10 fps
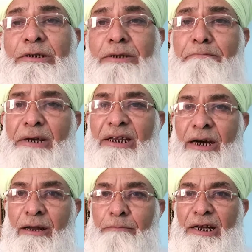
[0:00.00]

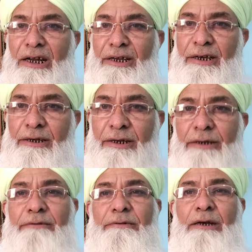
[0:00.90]
ज़िम्मेदार बनाया
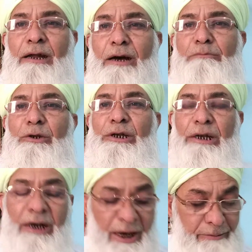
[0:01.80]
है
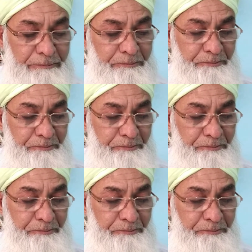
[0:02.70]
अल्हम्दुलिल्लाह